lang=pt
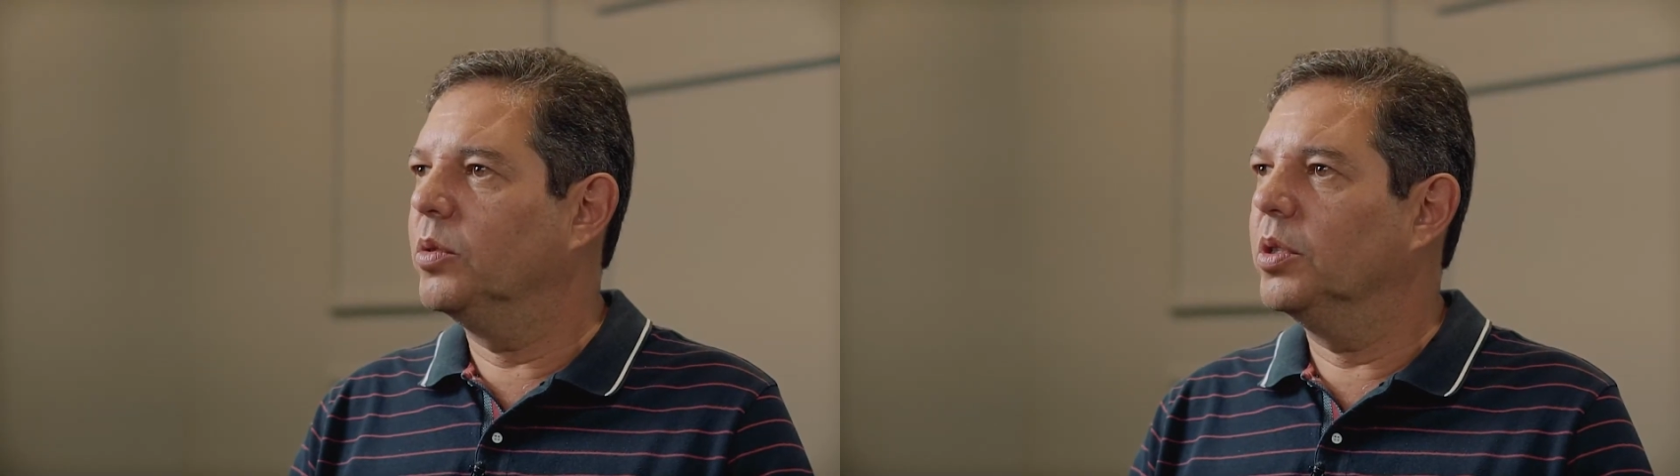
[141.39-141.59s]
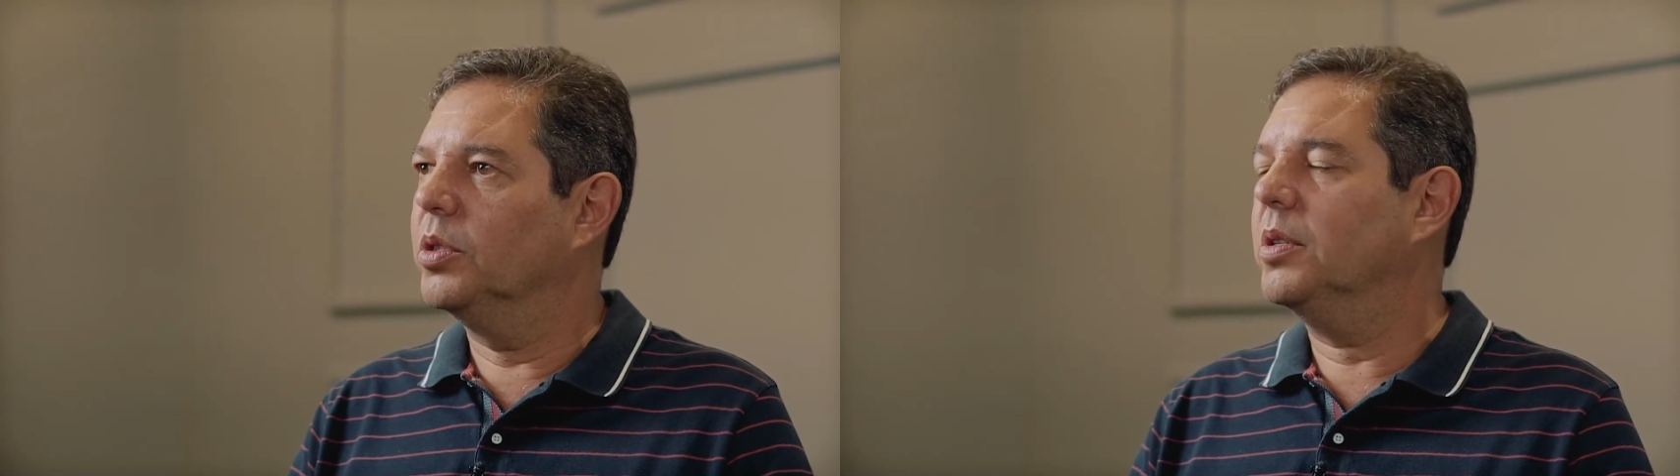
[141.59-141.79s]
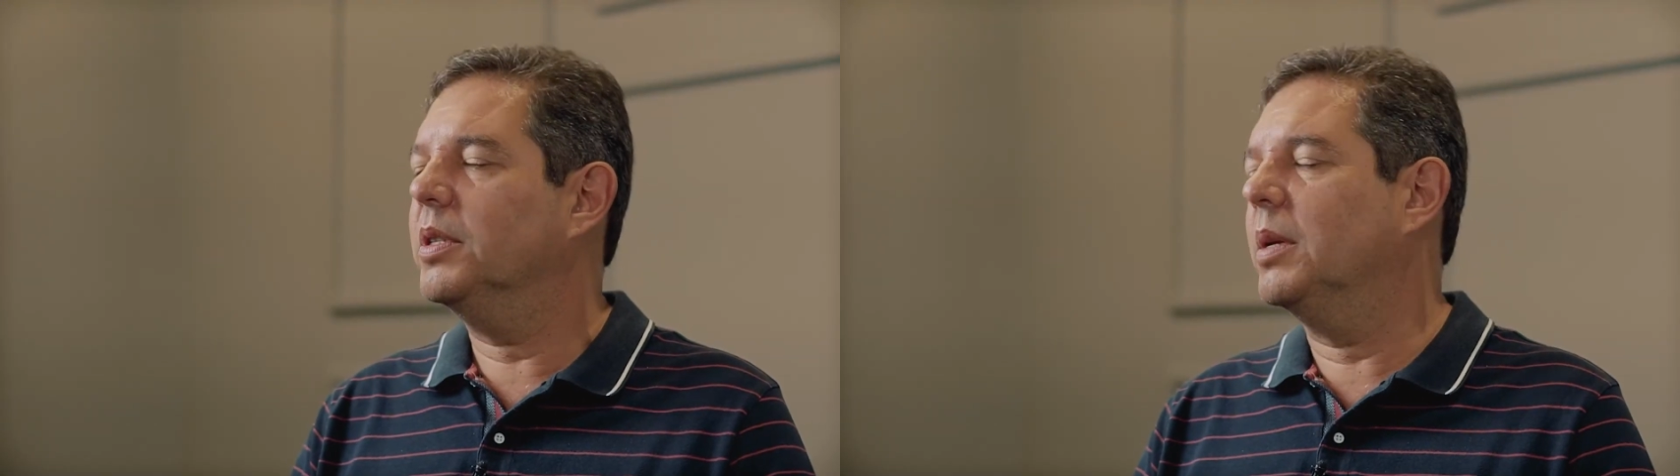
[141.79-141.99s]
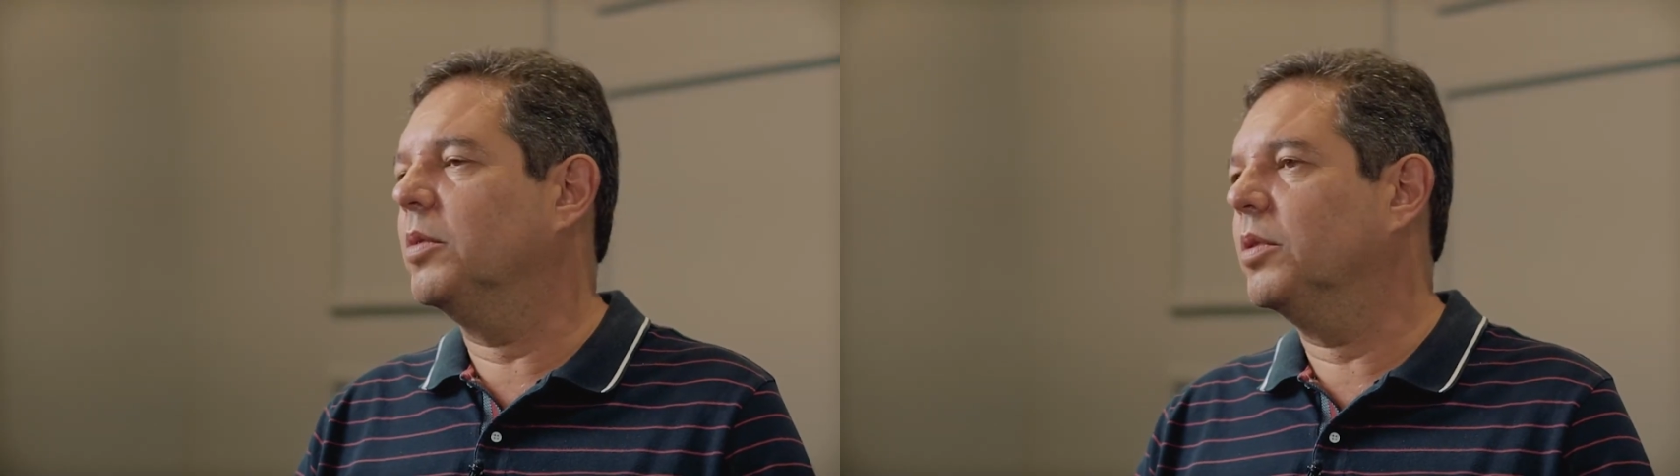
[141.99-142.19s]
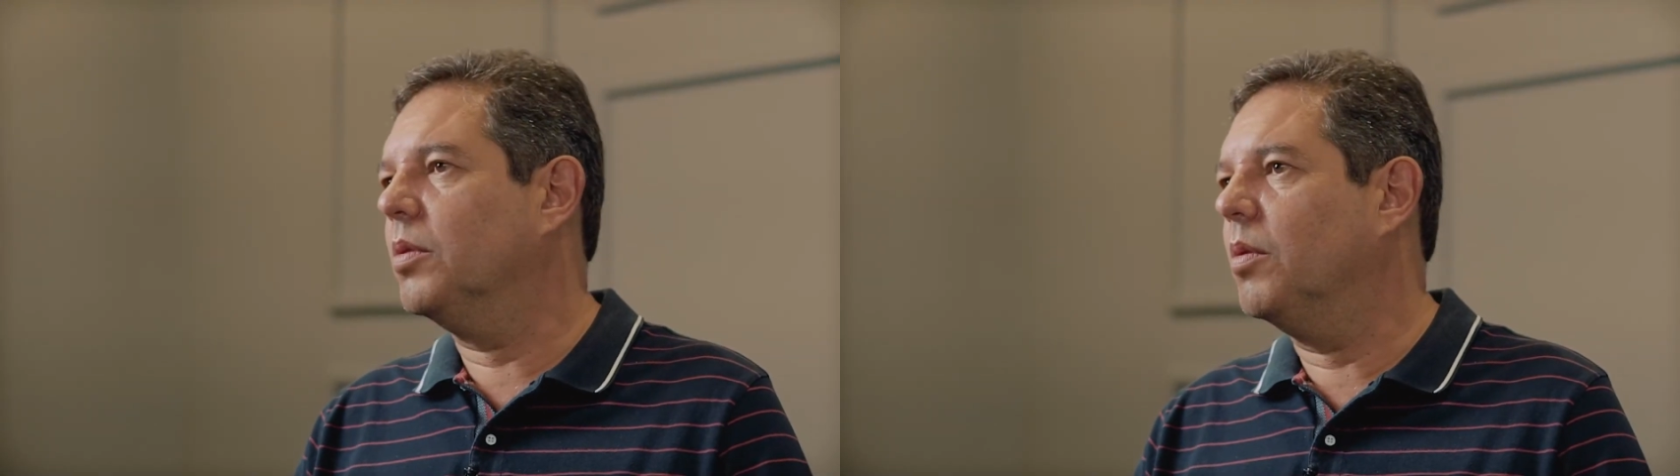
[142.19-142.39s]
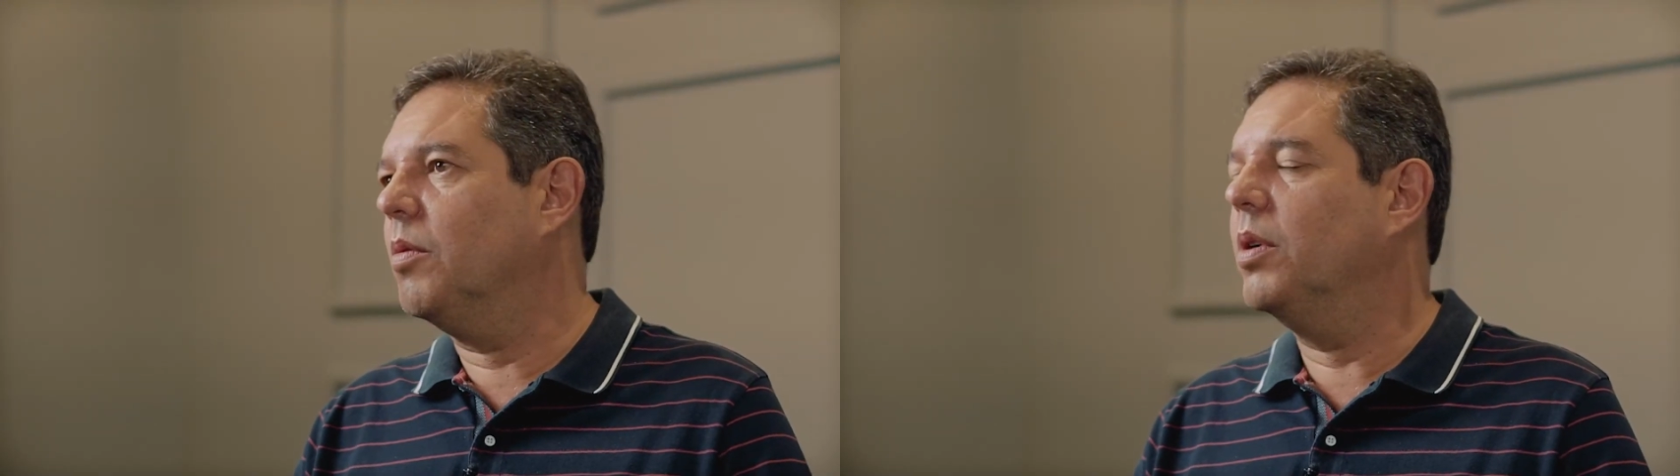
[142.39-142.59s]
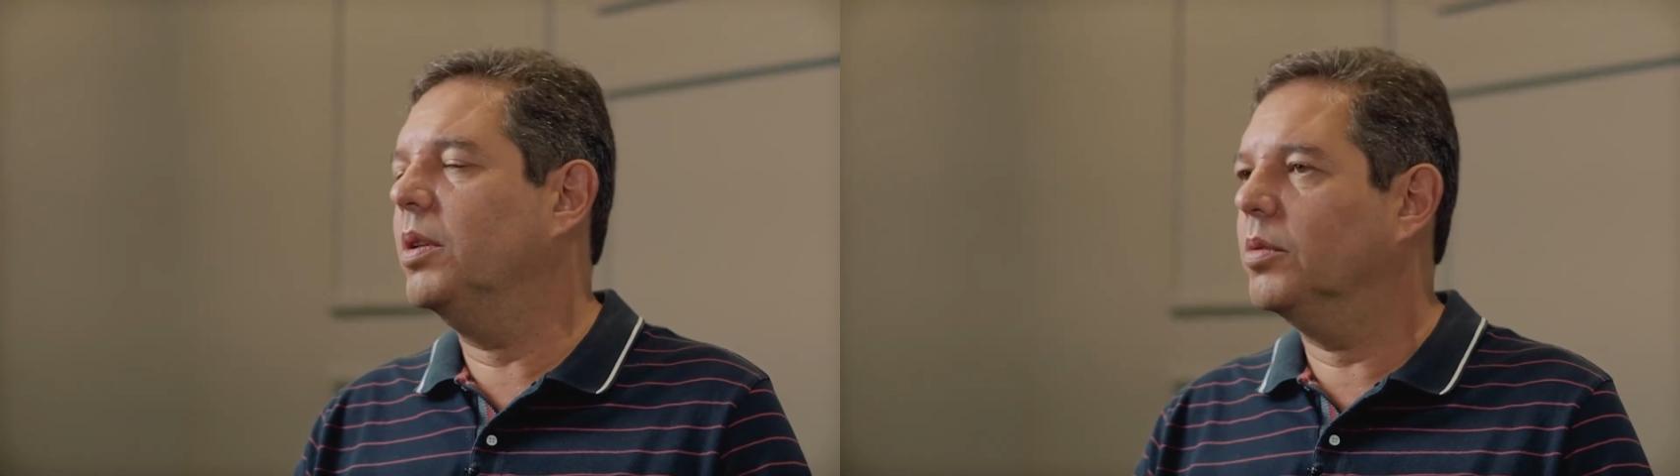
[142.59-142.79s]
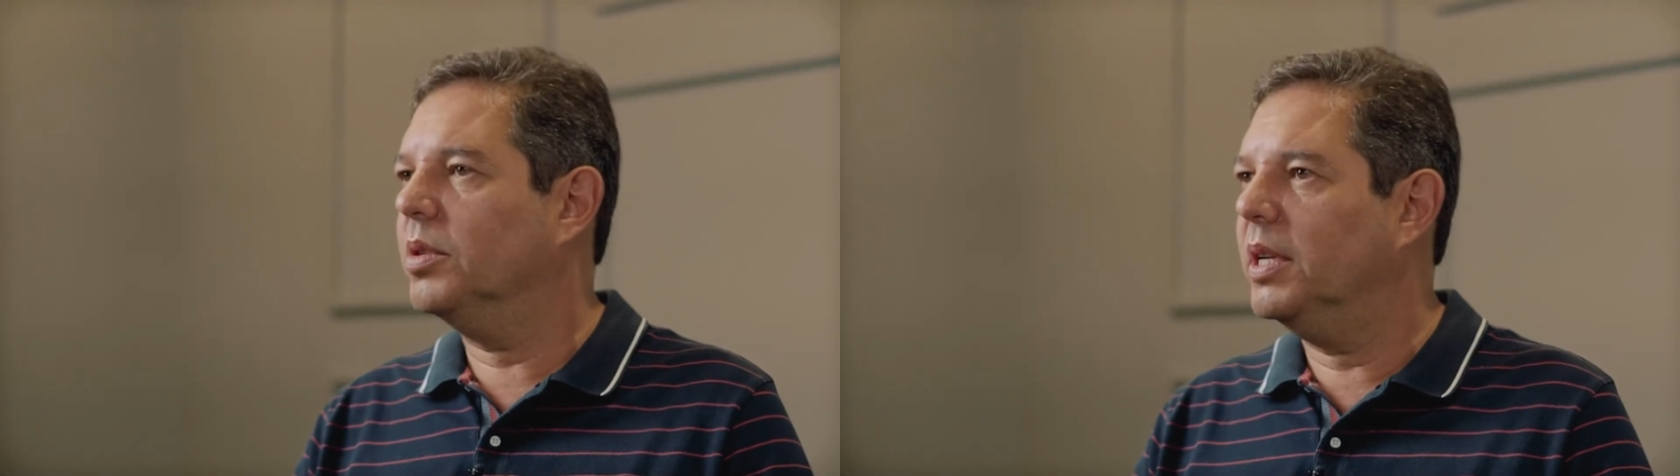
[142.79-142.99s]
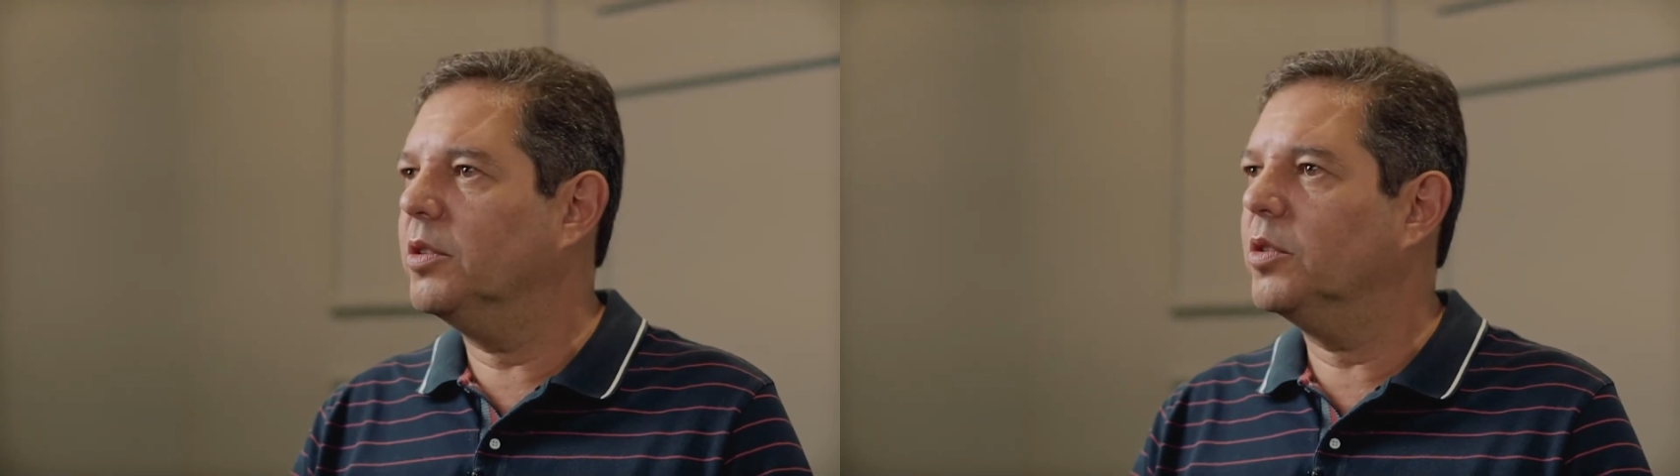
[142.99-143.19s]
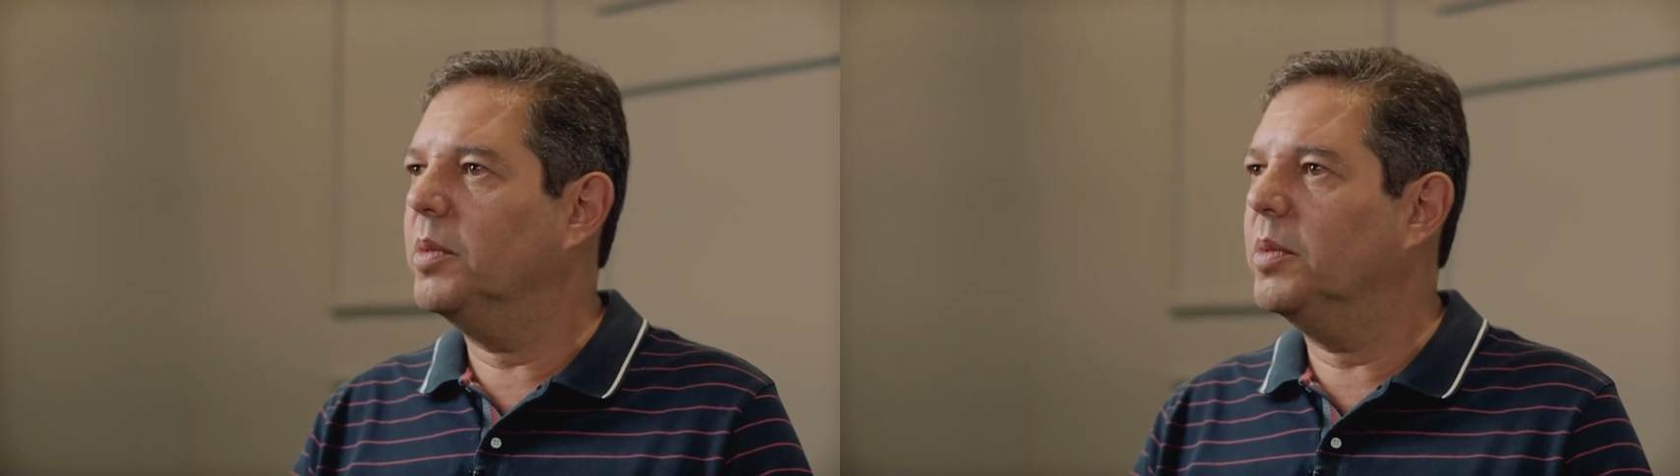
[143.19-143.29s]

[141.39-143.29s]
hoje nós estamos com 800